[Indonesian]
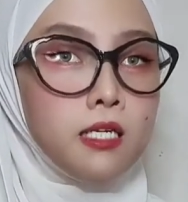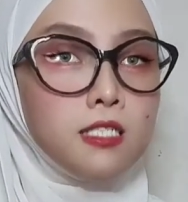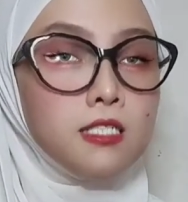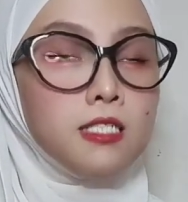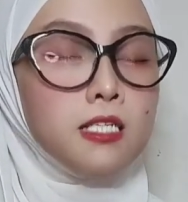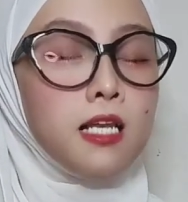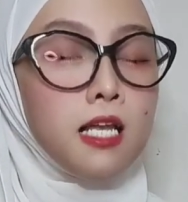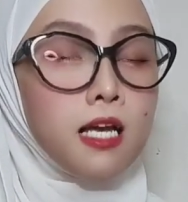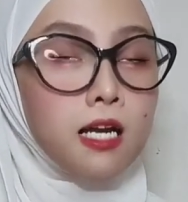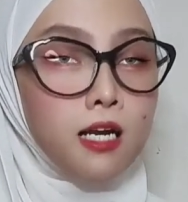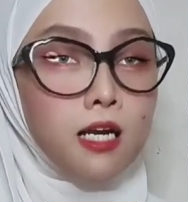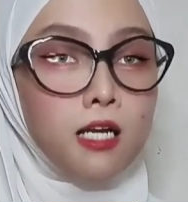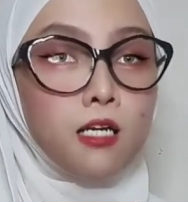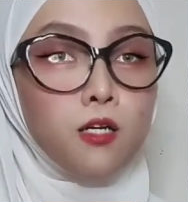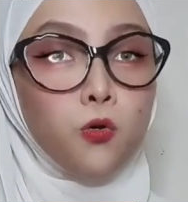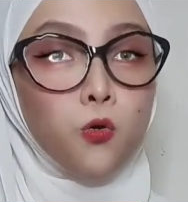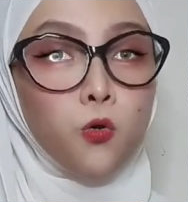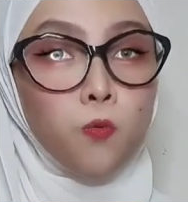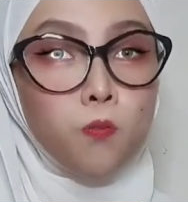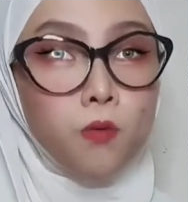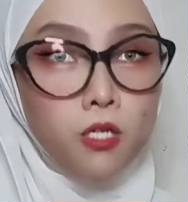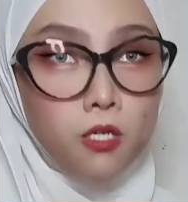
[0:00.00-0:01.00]
Silahkan
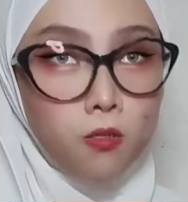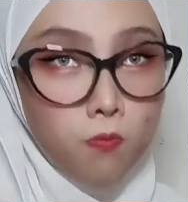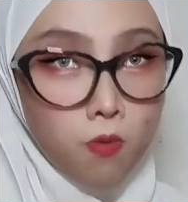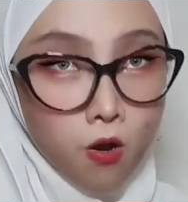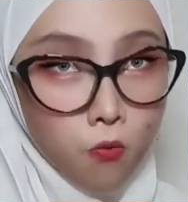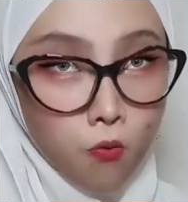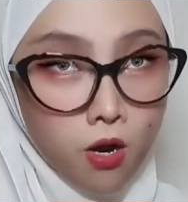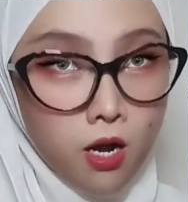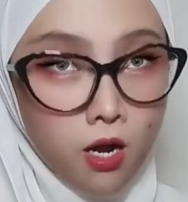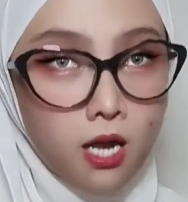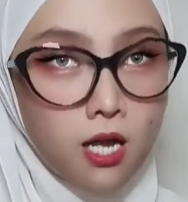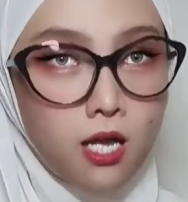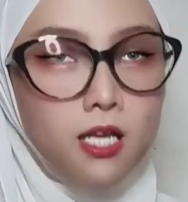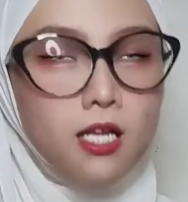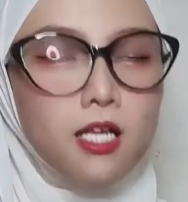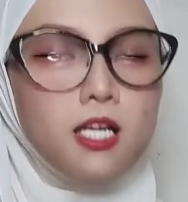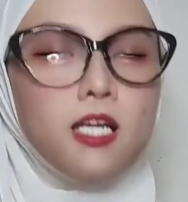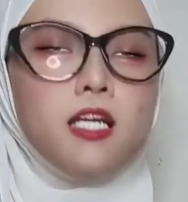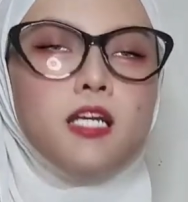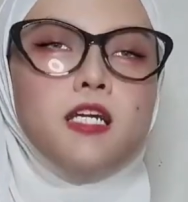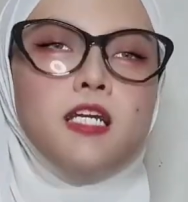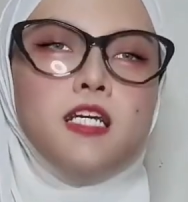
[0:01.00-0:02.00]
komen di bawah.
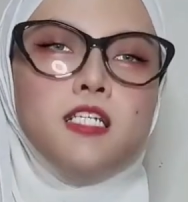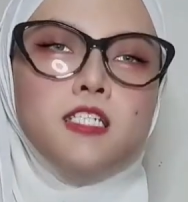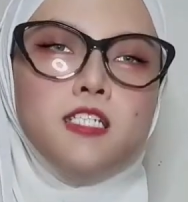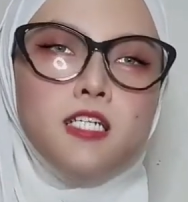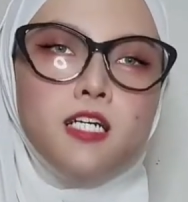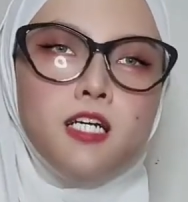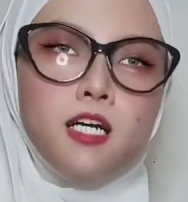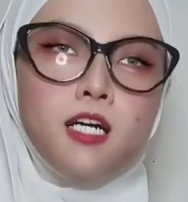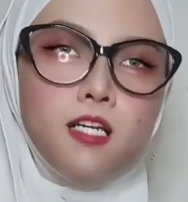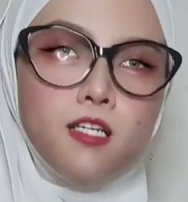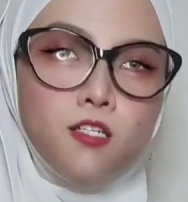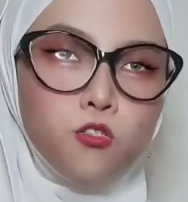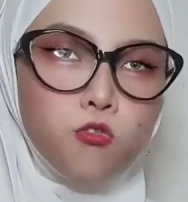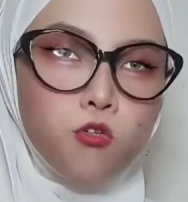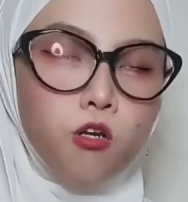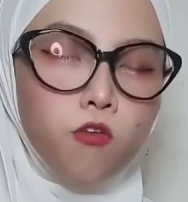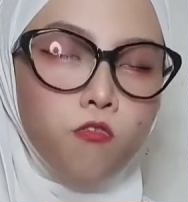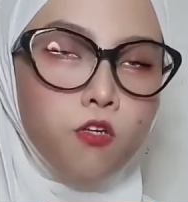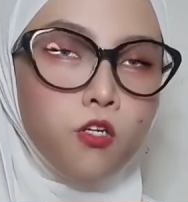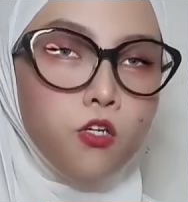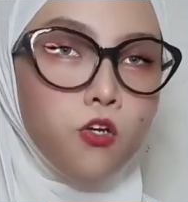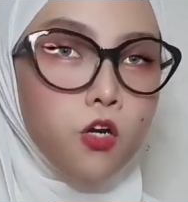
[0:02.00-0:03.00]
Dan jika kalian suka
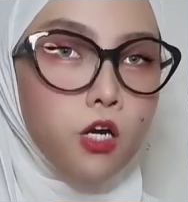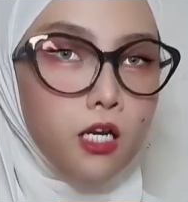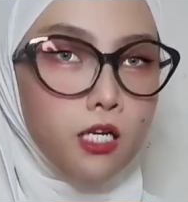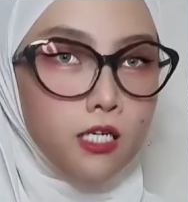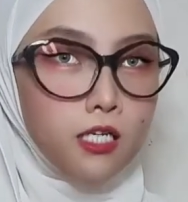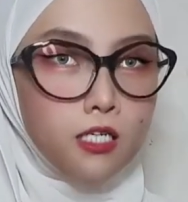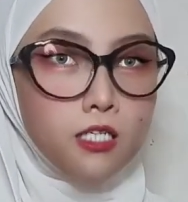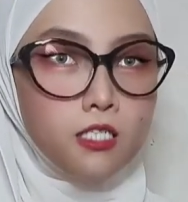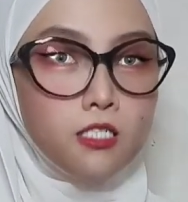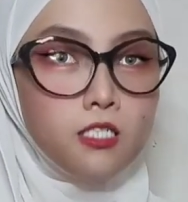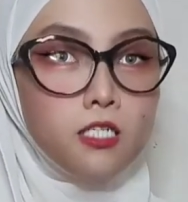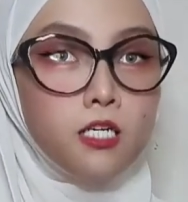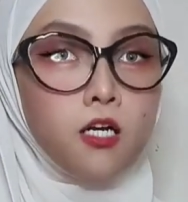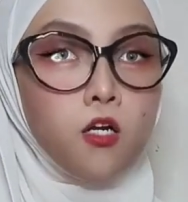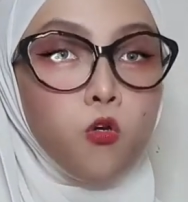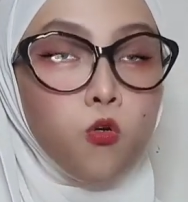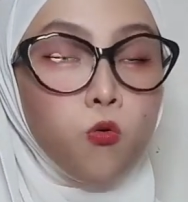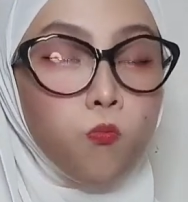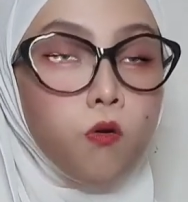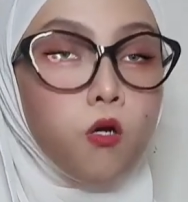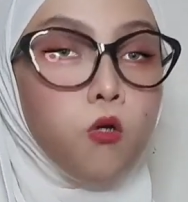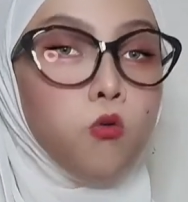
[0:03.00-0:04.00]
video kali ini, jangan
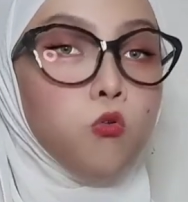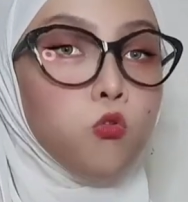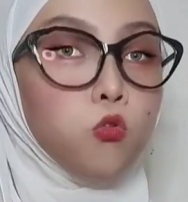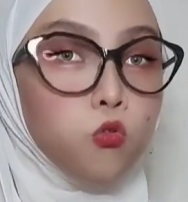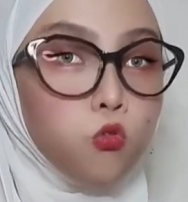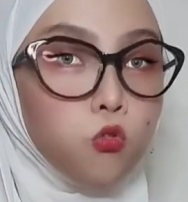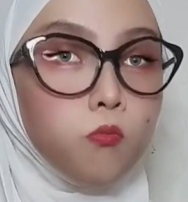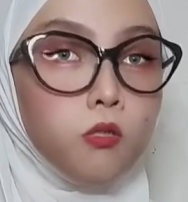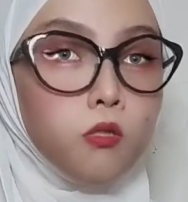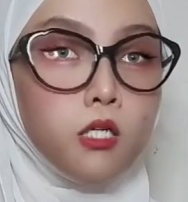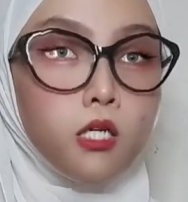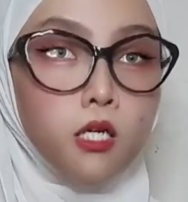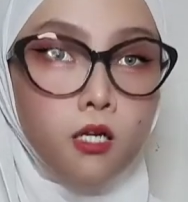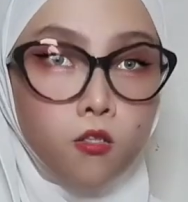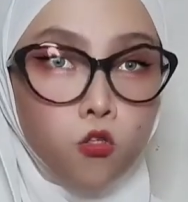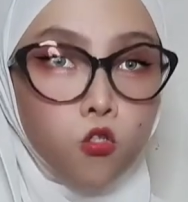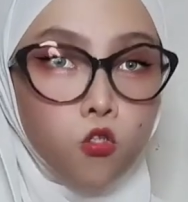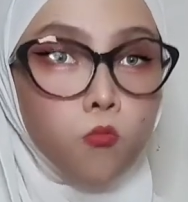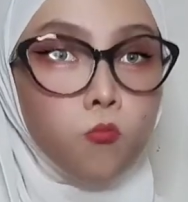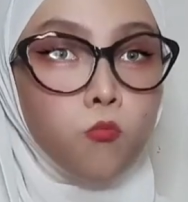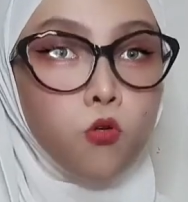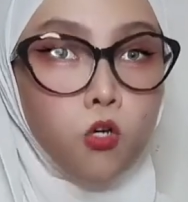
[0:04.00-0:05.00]
lupa untuk menekan
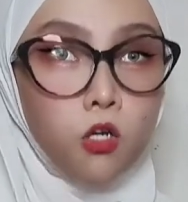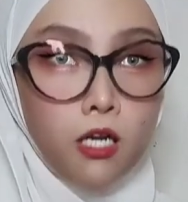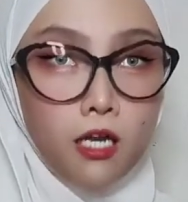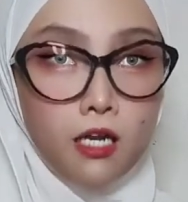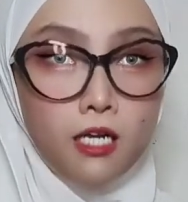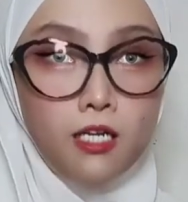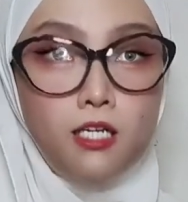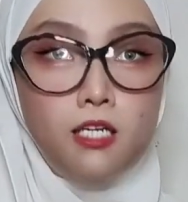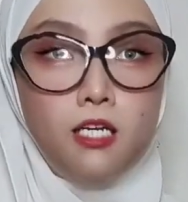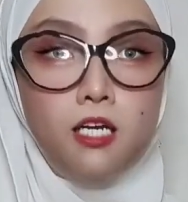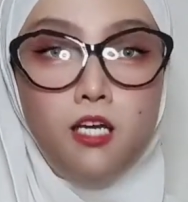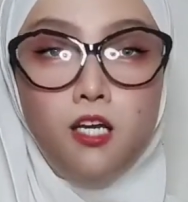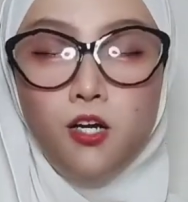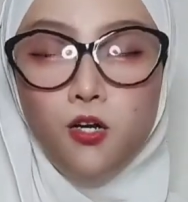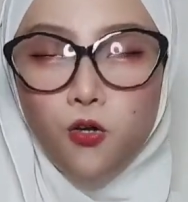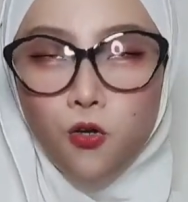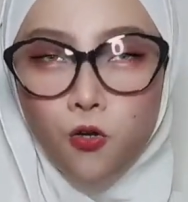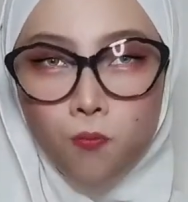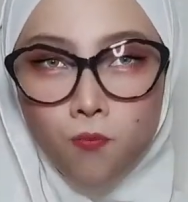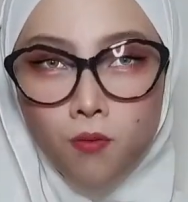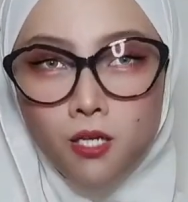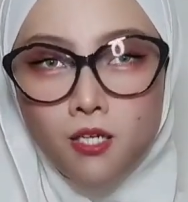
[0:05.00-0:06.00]
tombol like,
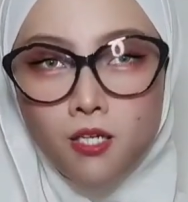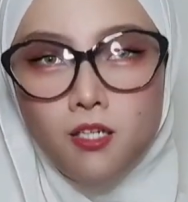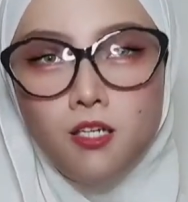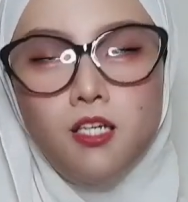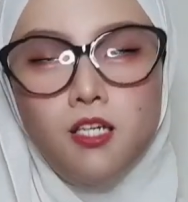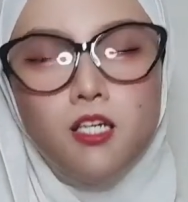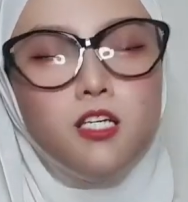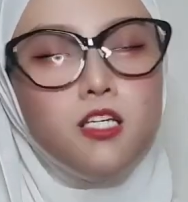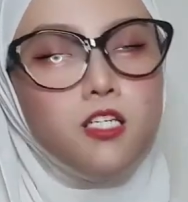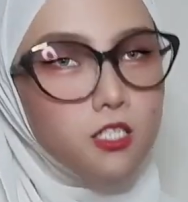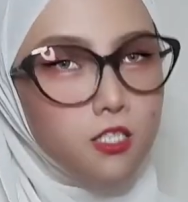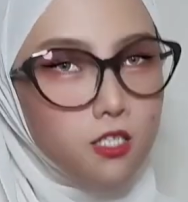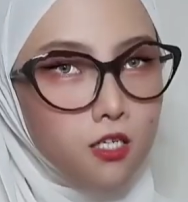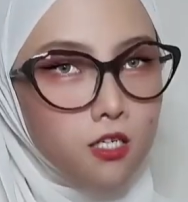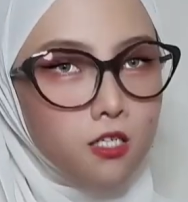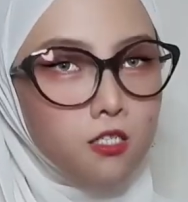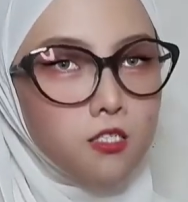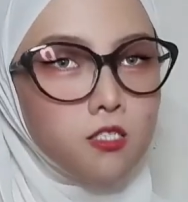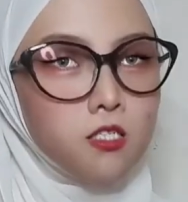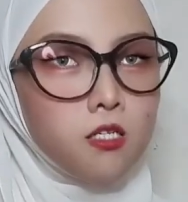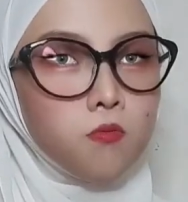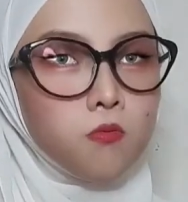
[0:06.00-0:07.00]
comment, share, and
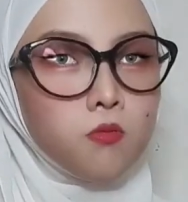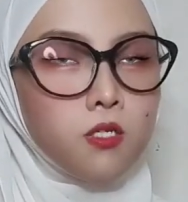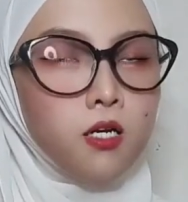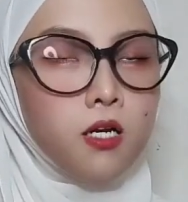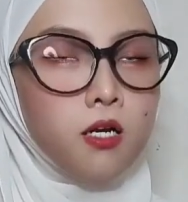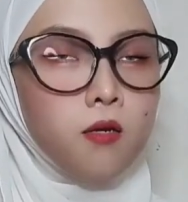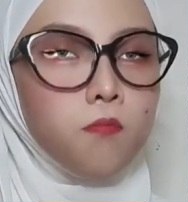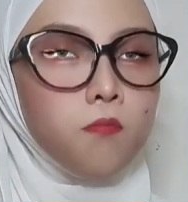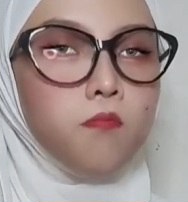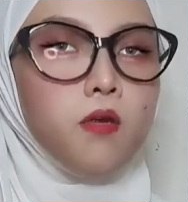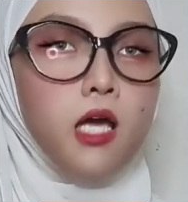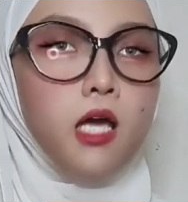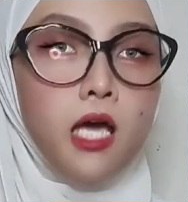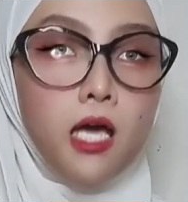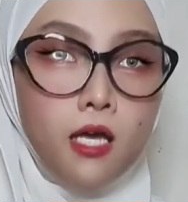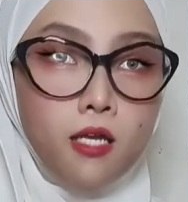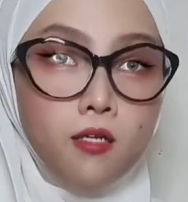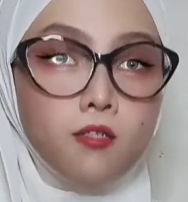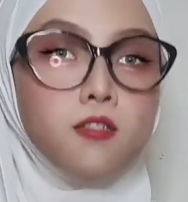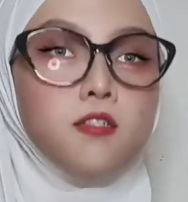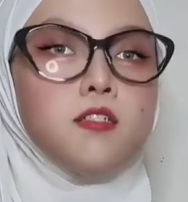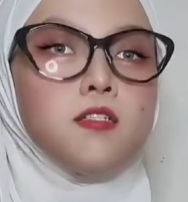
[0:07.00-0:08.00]
subscribe.
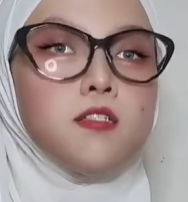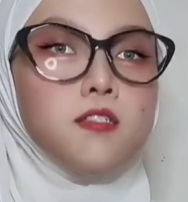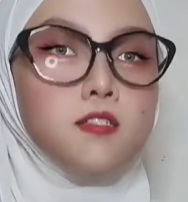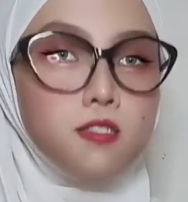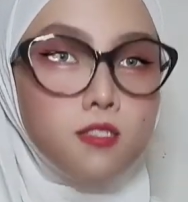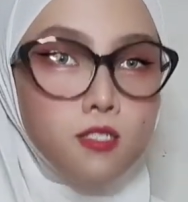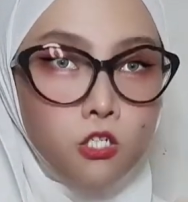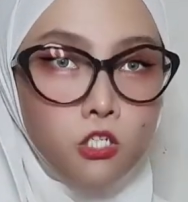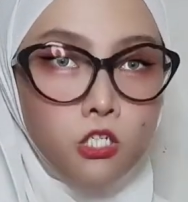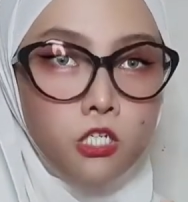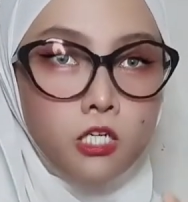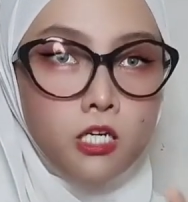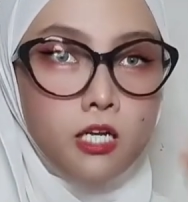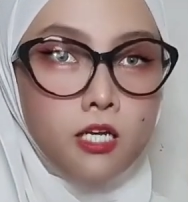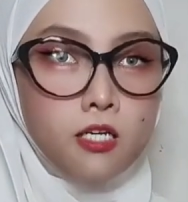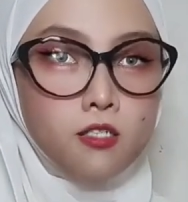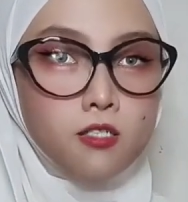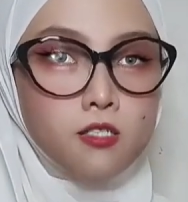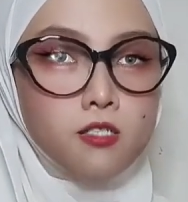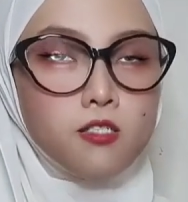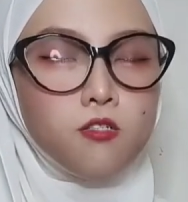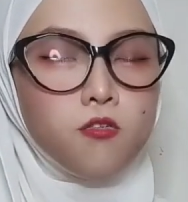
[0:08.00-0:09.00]
And see you the
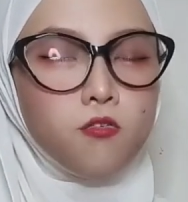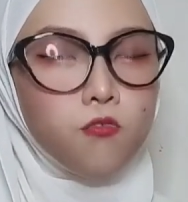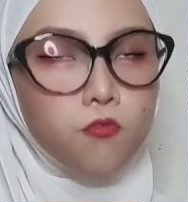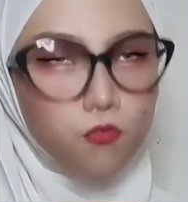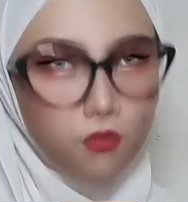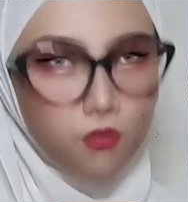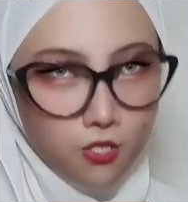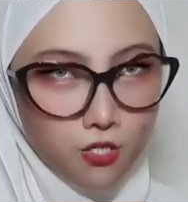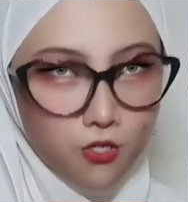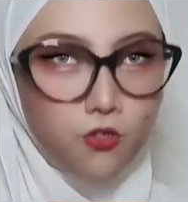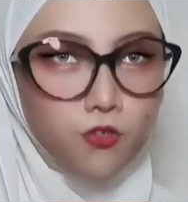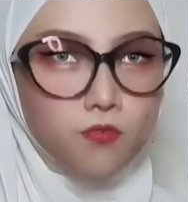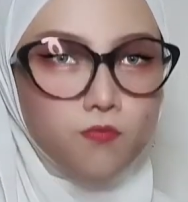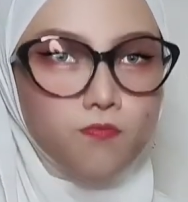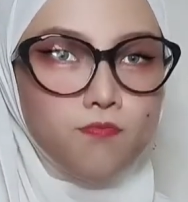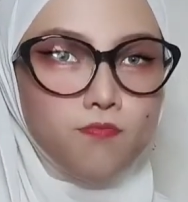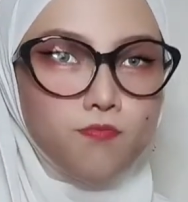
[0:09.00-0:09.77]
next video.